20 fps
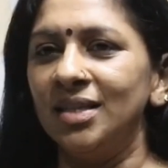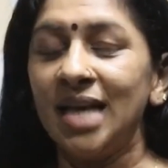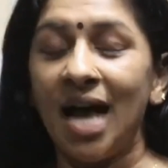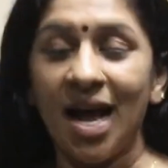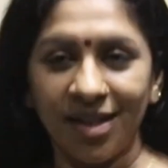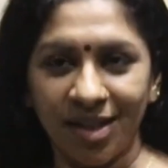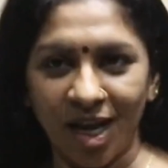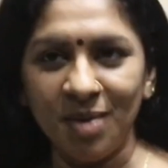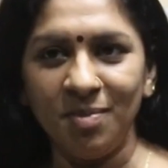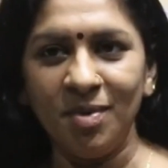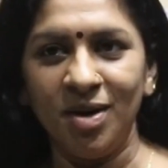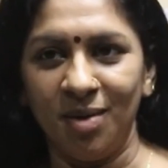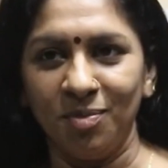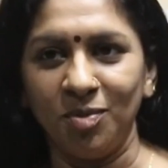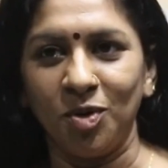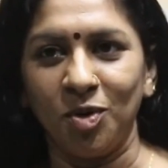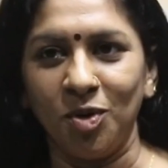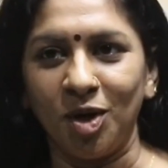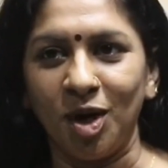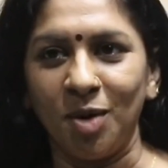சாதாரணமாக
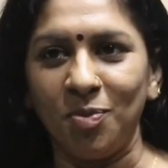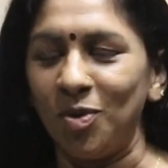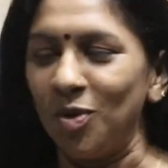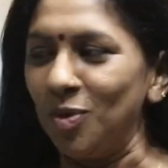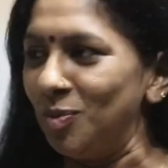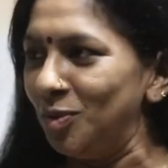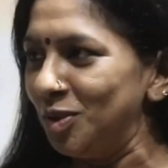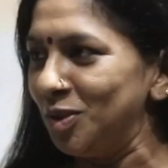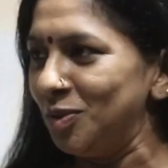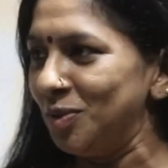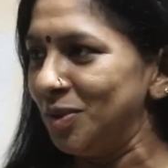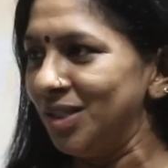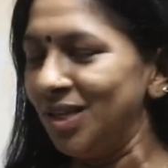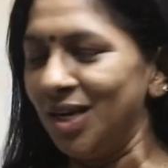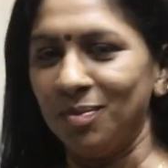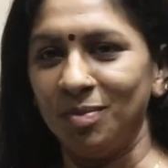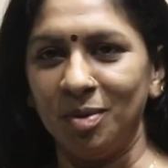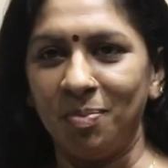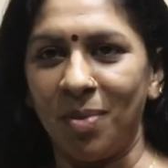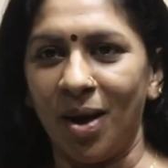நம்ம ரோட்டில் போகும்போது வந்து
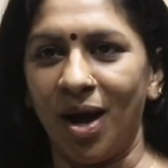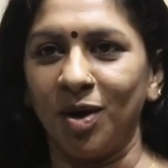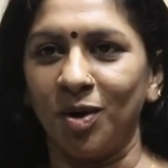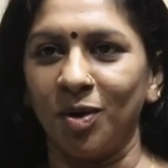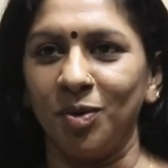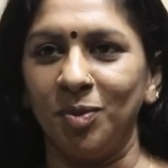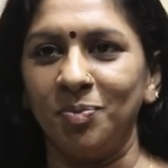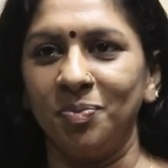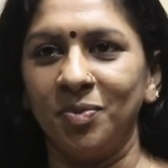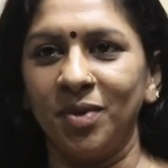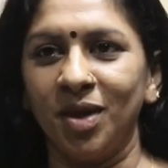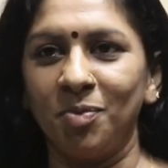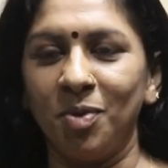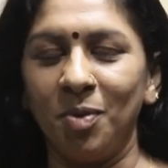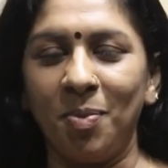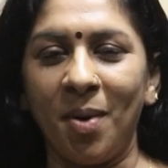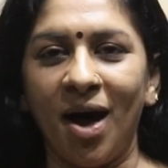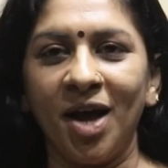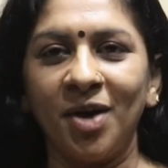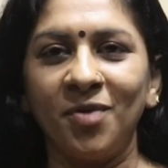நம்ம பார்க்குறோம்
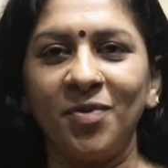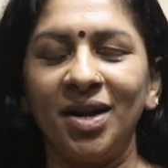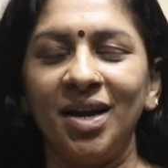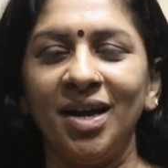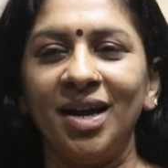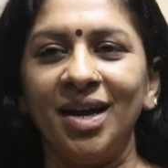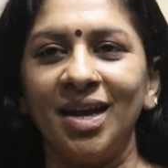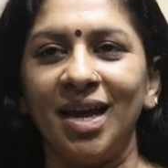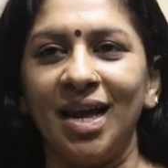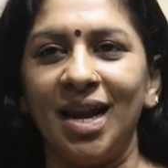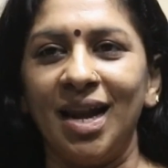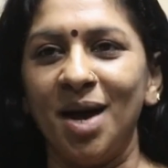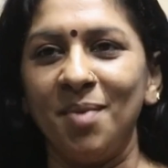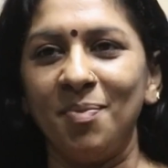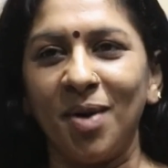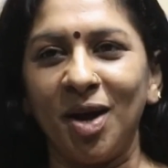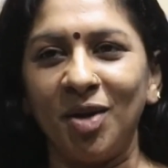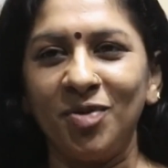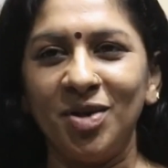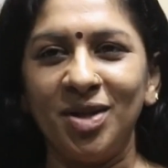இப்போ பார்வைனா எல்லா
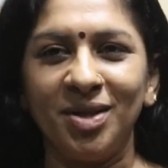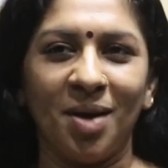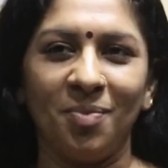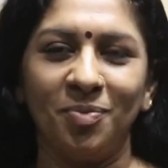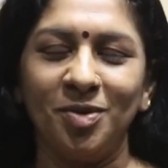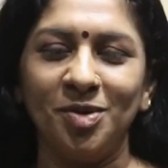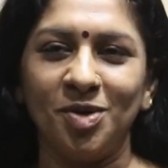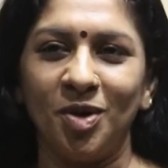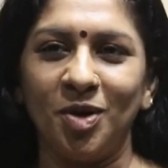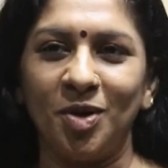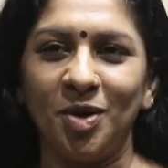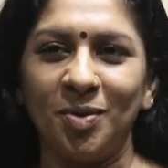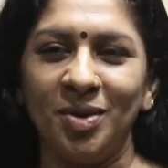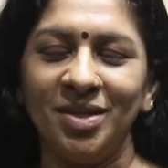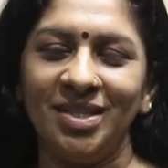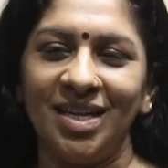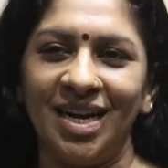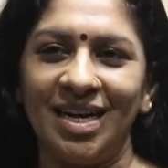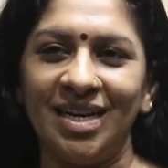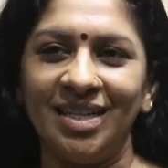பார்வையும் தப்புன்னு
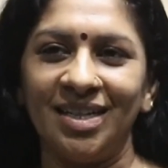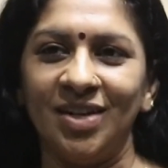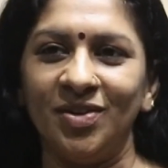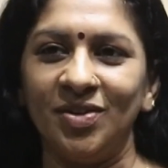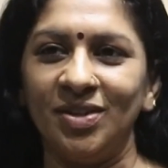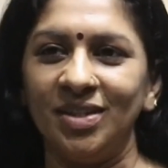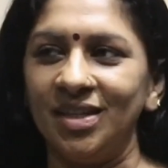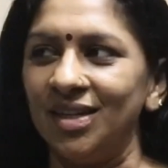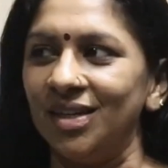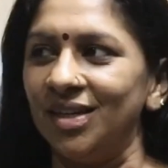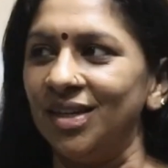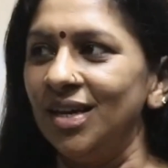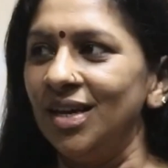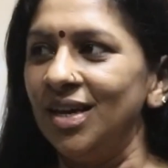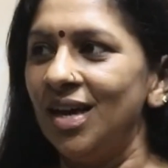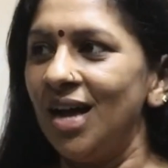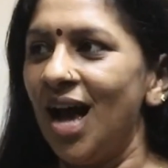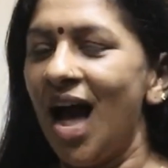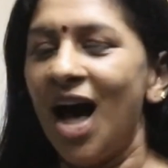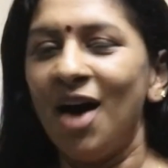சொல்லிடணும் சில இடத்துல வந்து
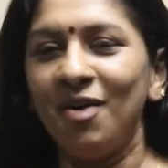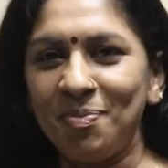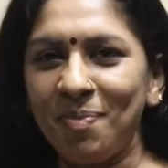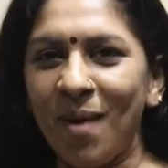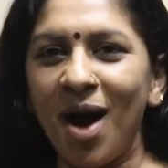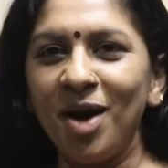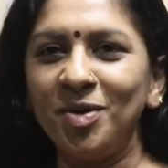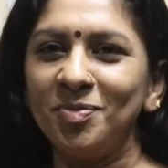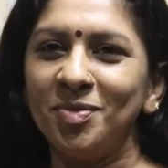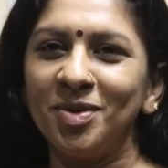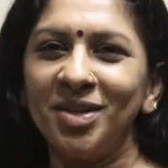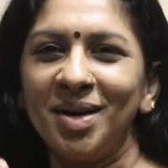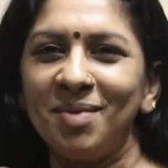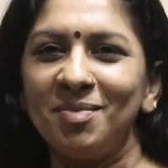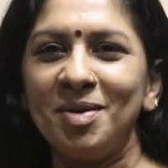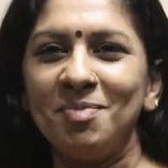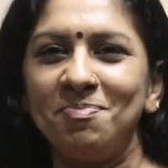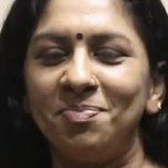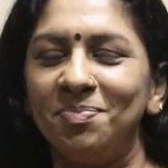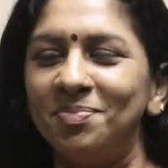அவர் பார்க்கும்போதே
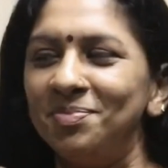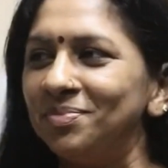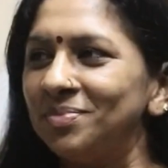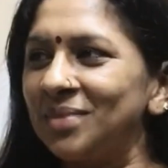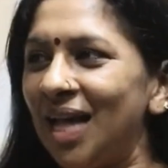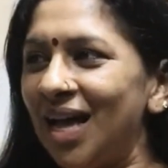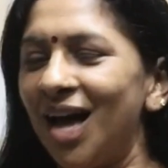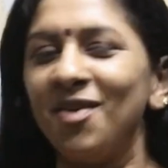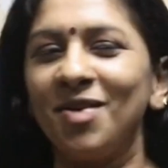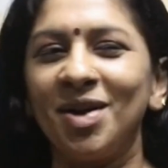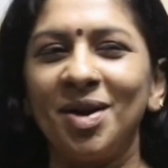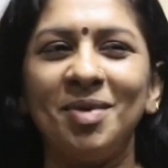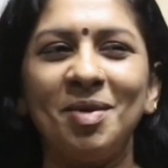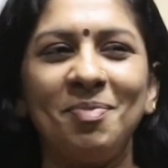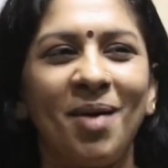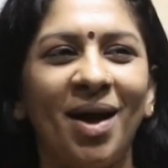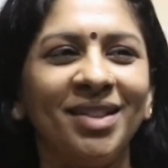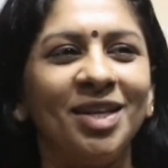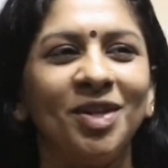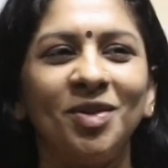நம்மளை அவர்
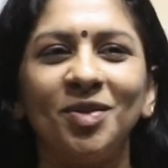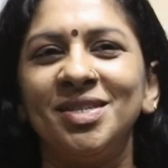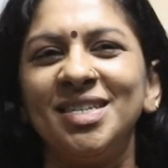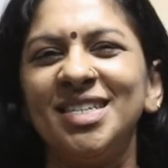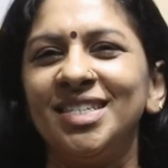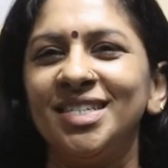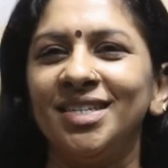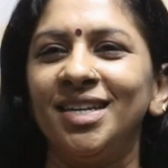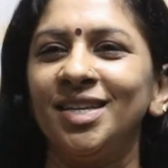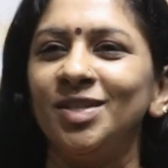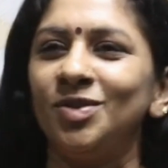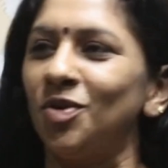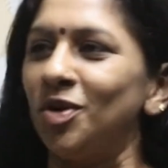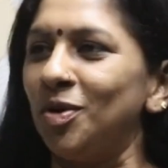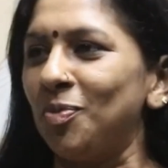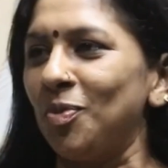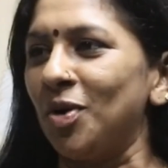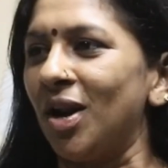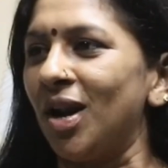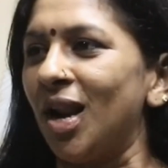நம்மளை பார்த்து ஏதோ சிரிச்சுக்கிட்டே
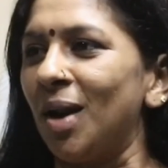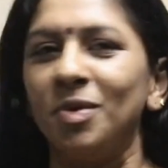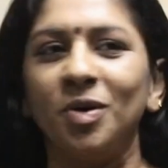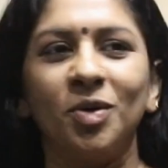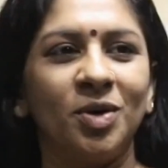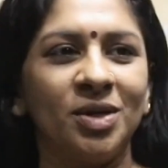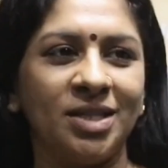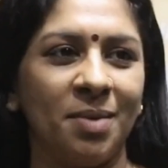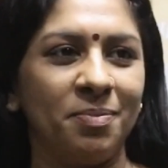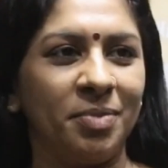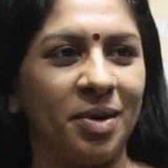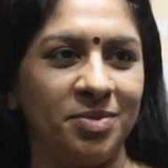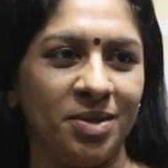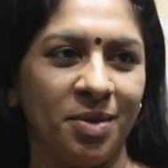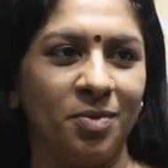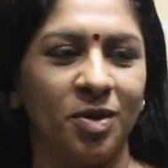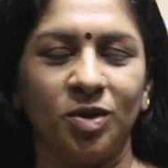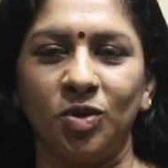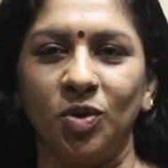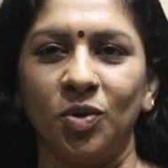சொல்லிட்டு போகிறார் அப்படின்னு கூட
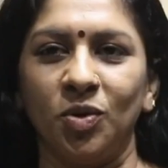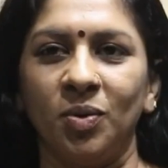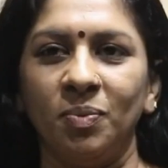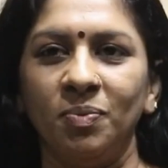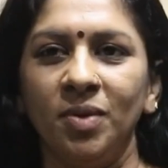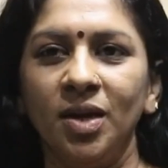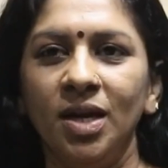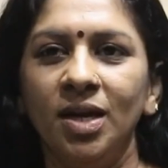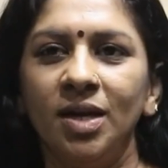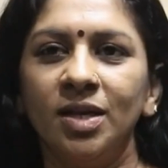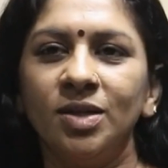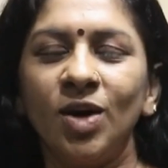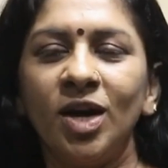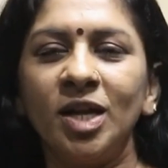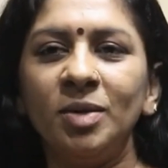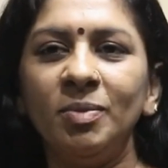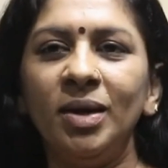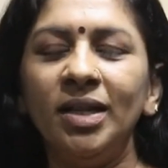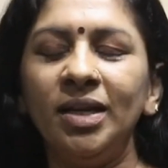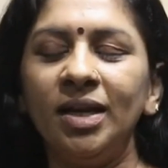சம்டைம்ஸ் நமக்கு தோணும் ஸோ
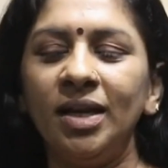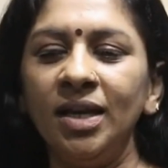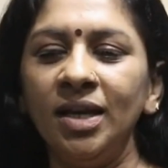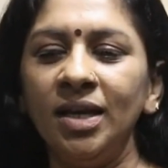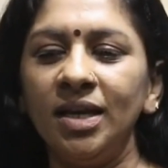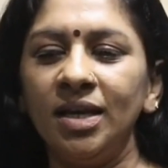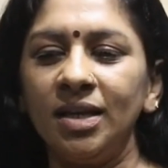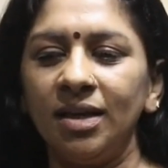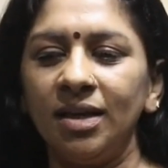அது மாதிரி